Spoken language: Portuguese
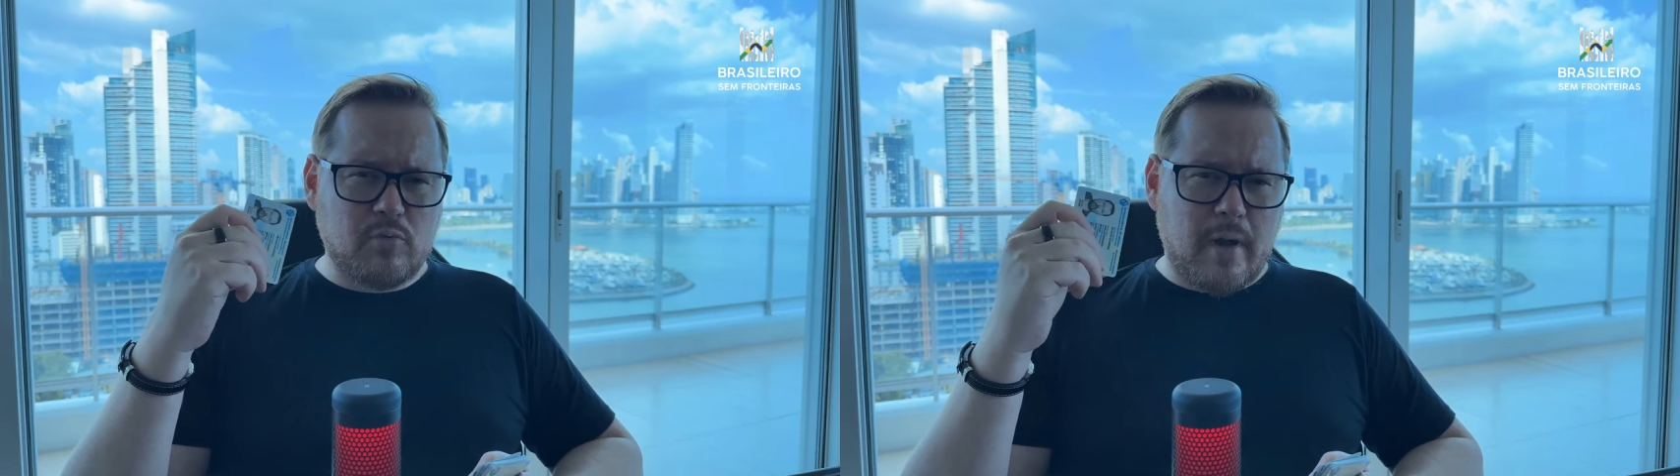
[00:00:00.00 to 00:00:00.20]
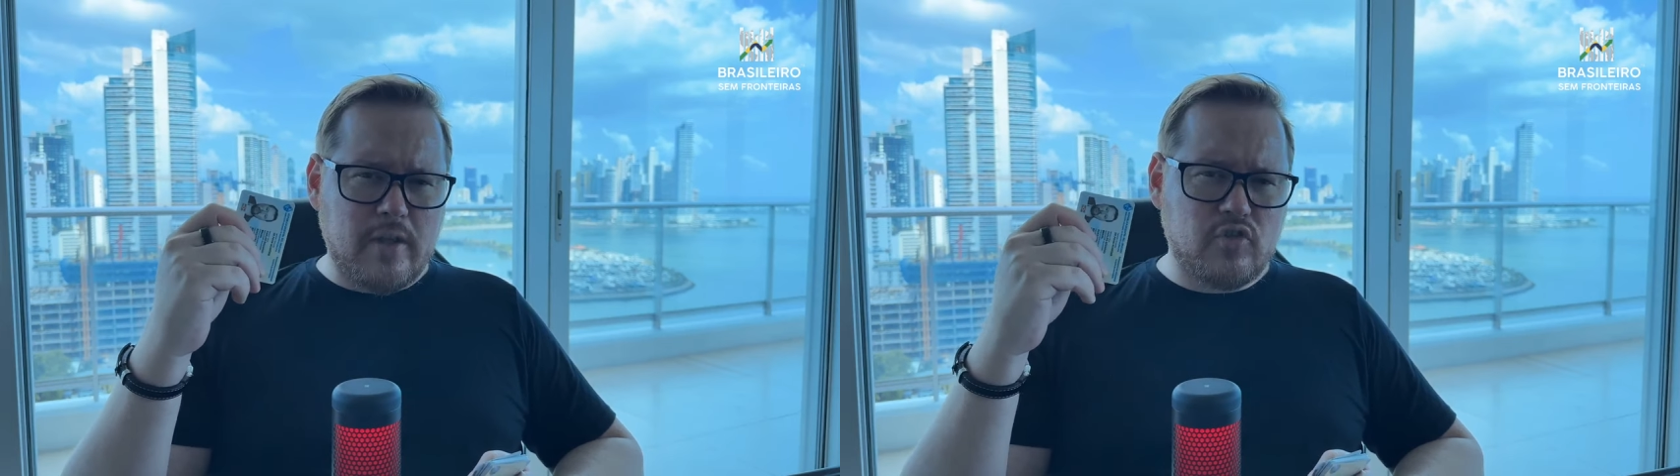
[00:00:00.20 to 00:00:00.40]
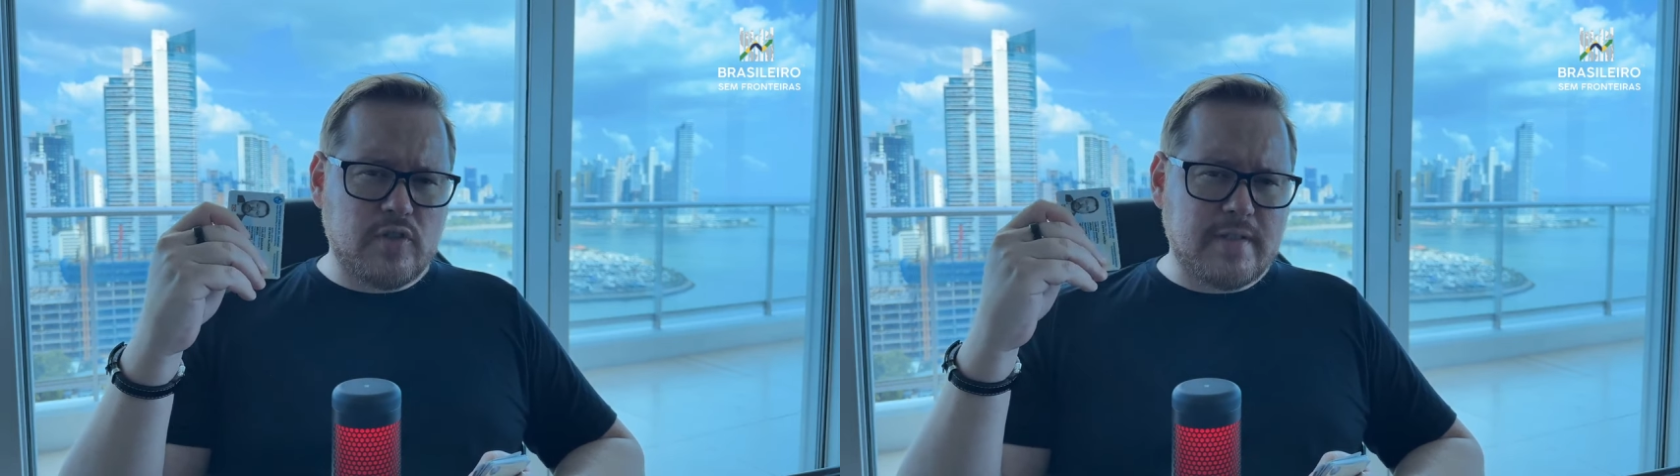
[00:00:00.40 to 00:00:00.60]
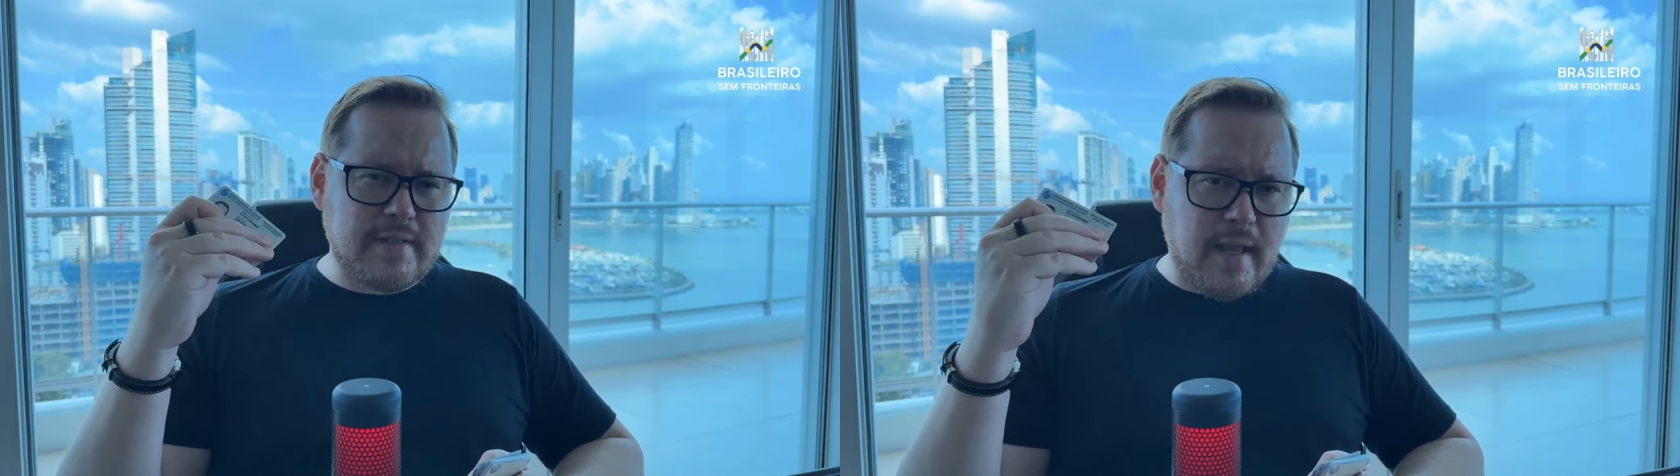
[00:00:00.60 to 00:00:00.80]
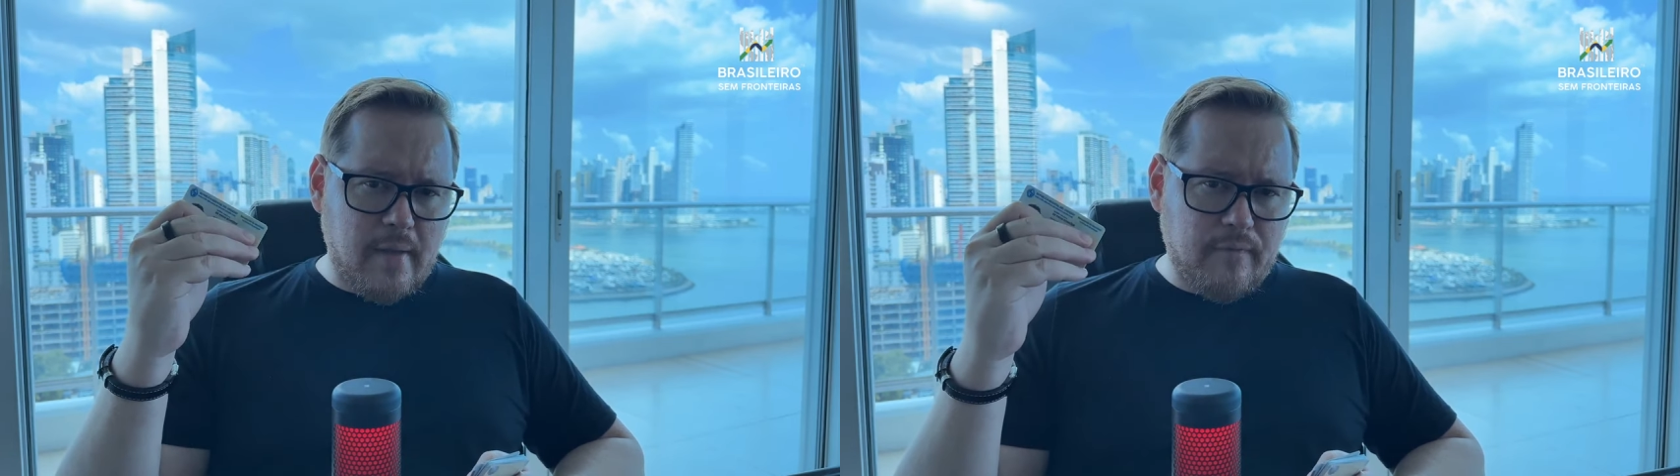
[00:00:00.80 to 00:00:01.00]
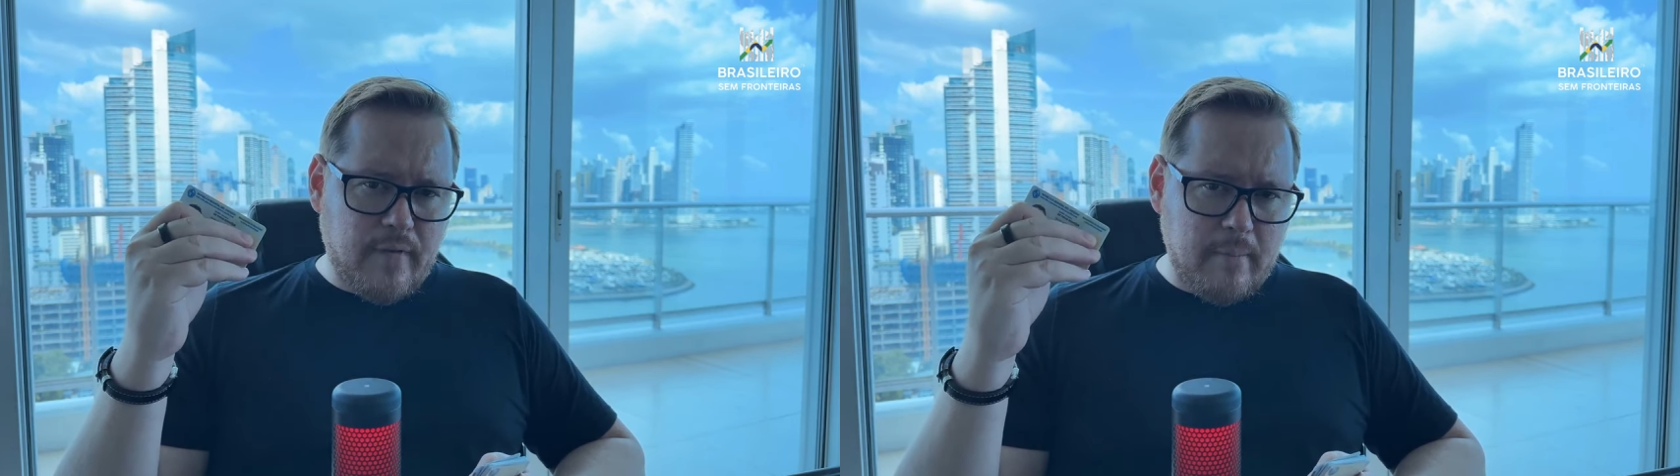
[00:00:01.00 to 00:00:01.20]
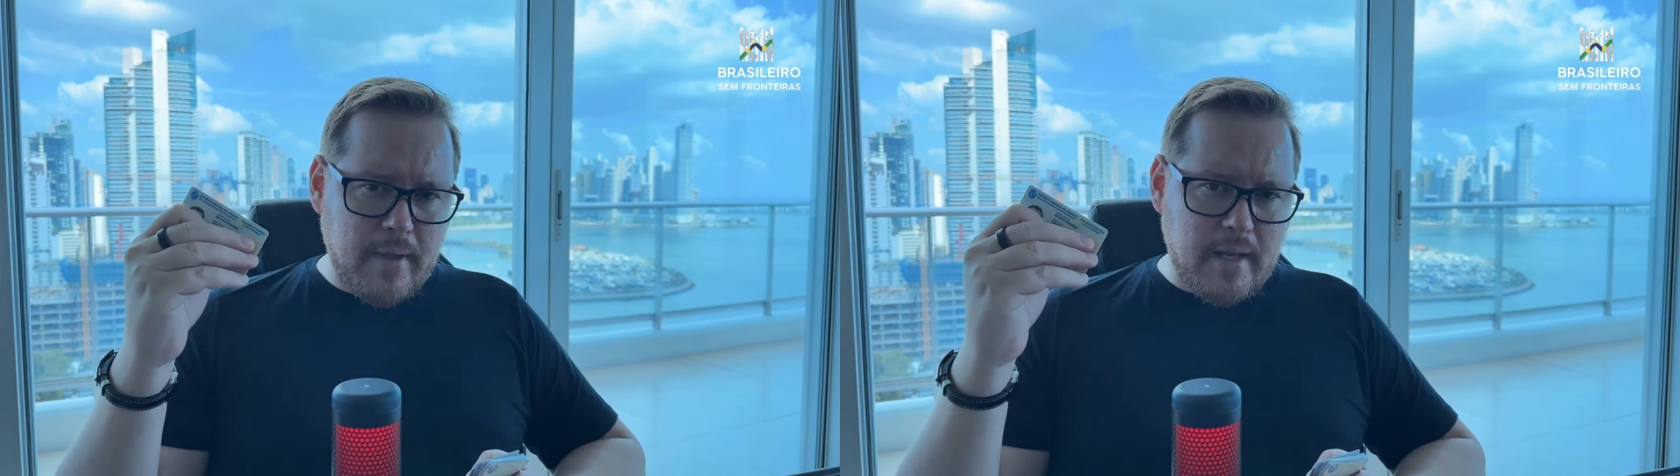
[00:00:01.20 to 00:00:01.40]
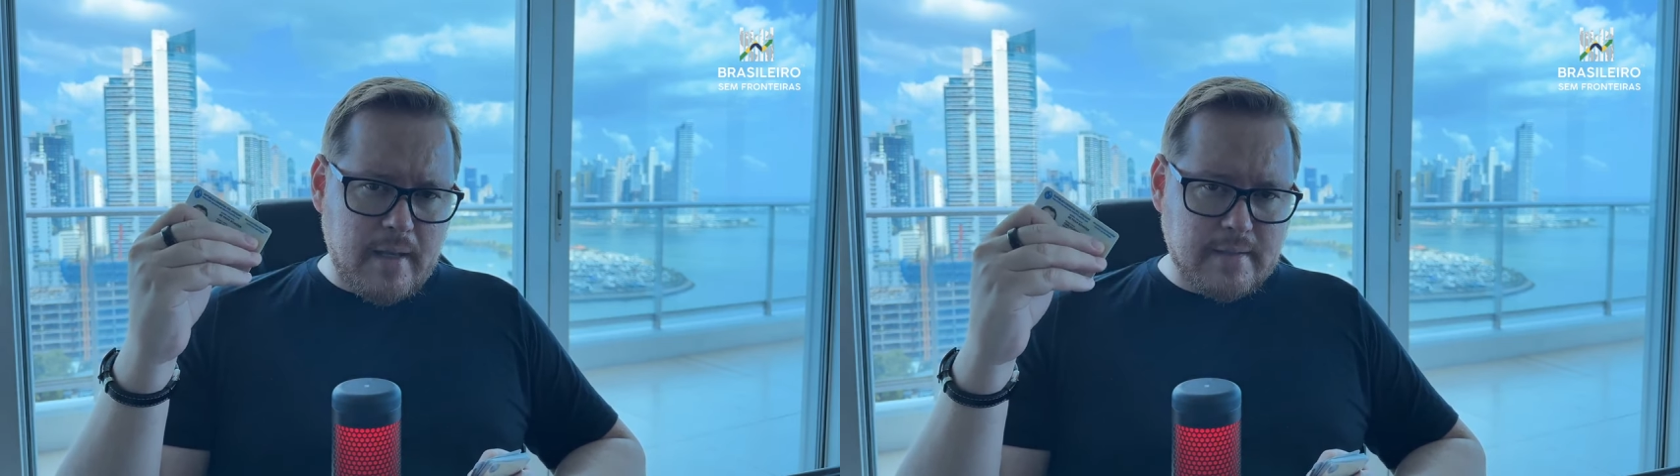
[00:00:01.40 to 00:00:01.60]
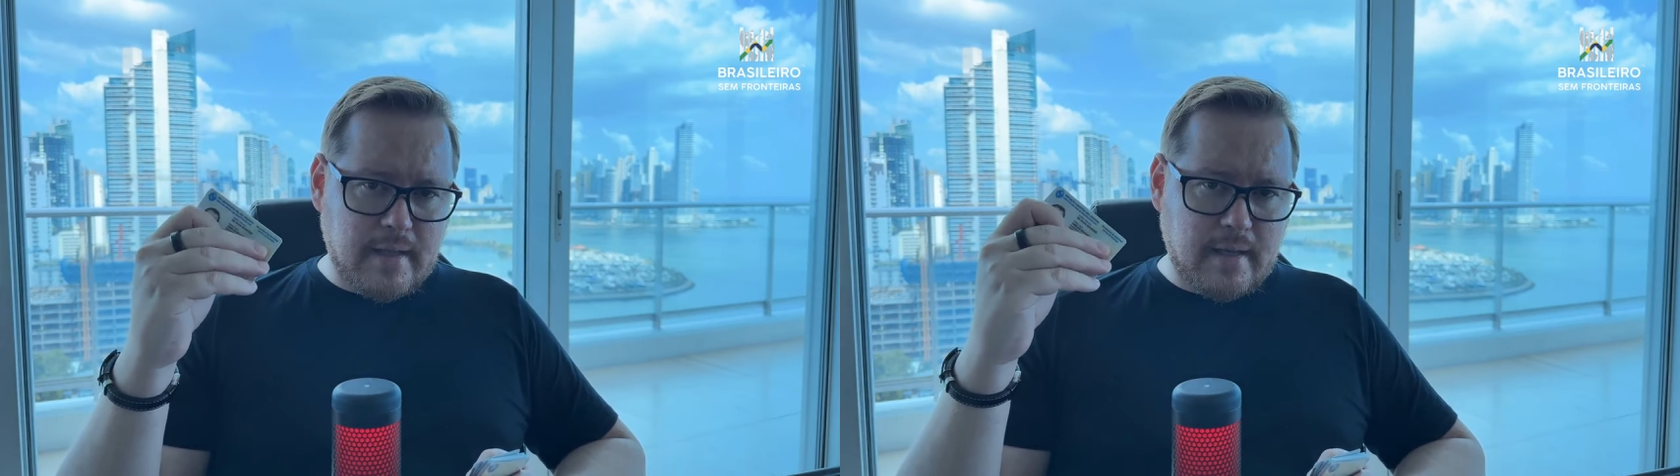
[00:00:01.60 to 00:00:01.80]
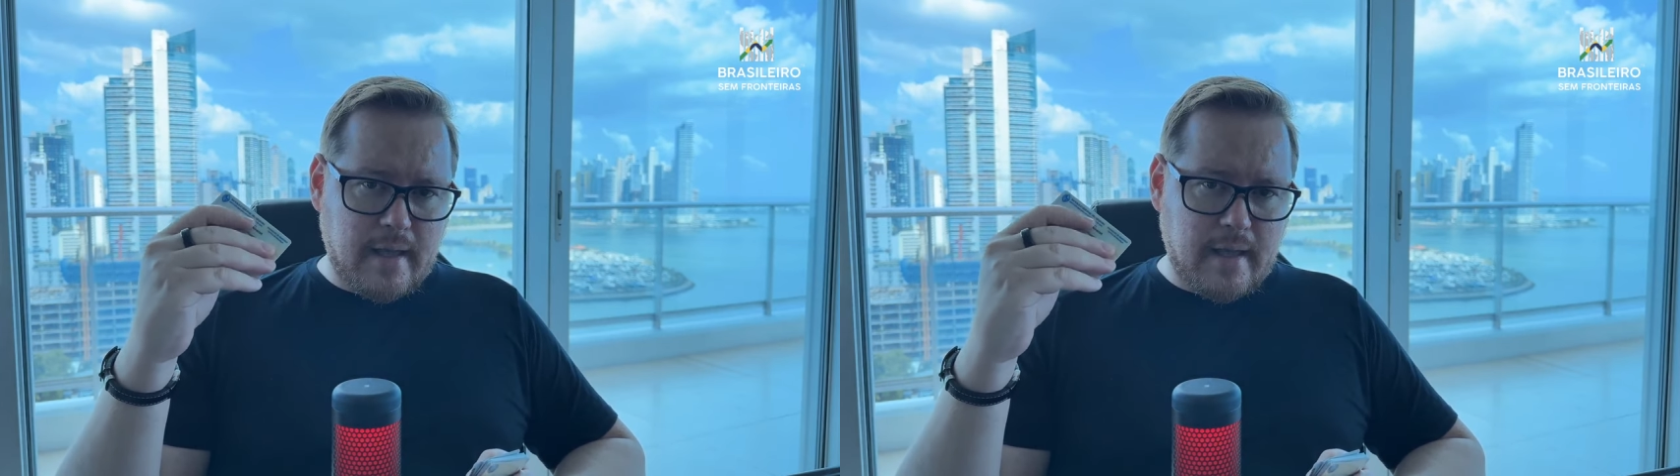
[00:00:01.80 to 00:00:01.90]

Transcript: mais de 100 famílias,